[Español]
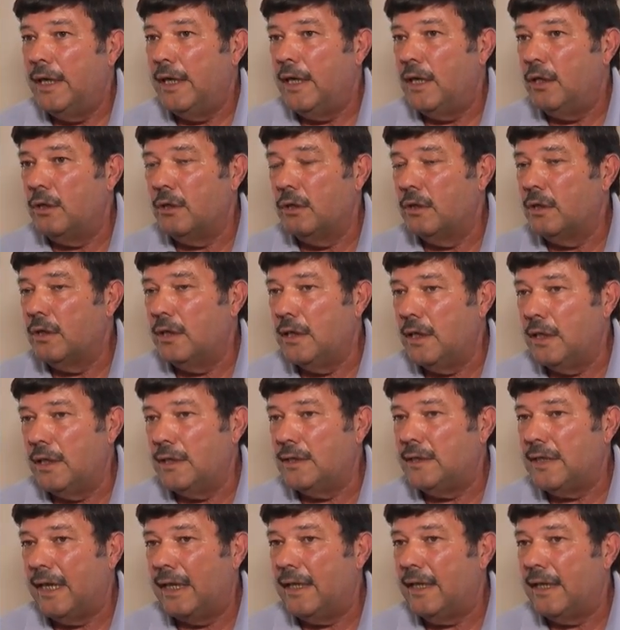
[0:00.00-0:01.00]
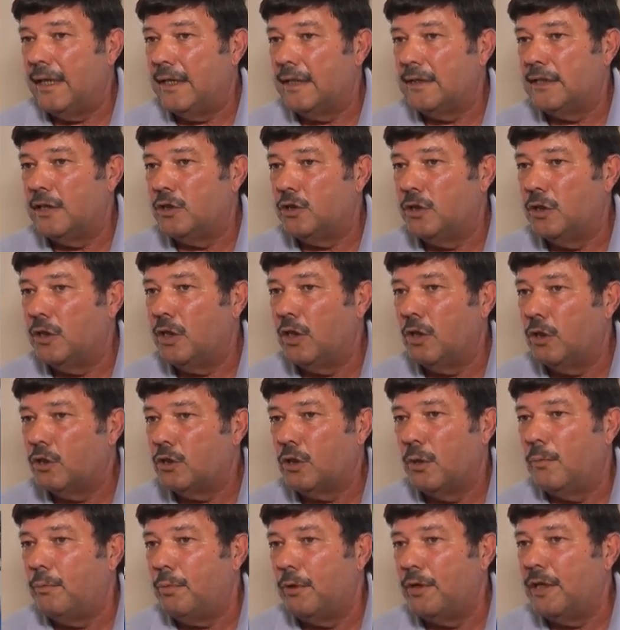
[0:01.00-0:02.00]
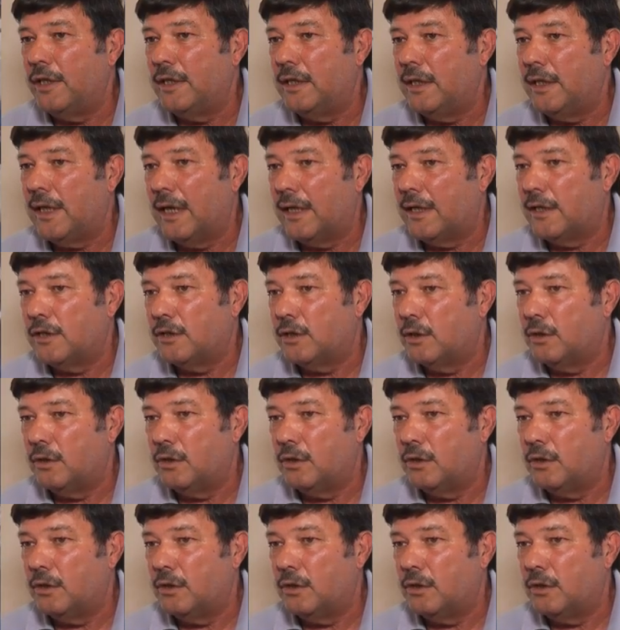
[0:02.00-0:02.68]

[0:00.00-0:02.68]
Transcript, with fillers: en donde ya las decisiones no son políticas,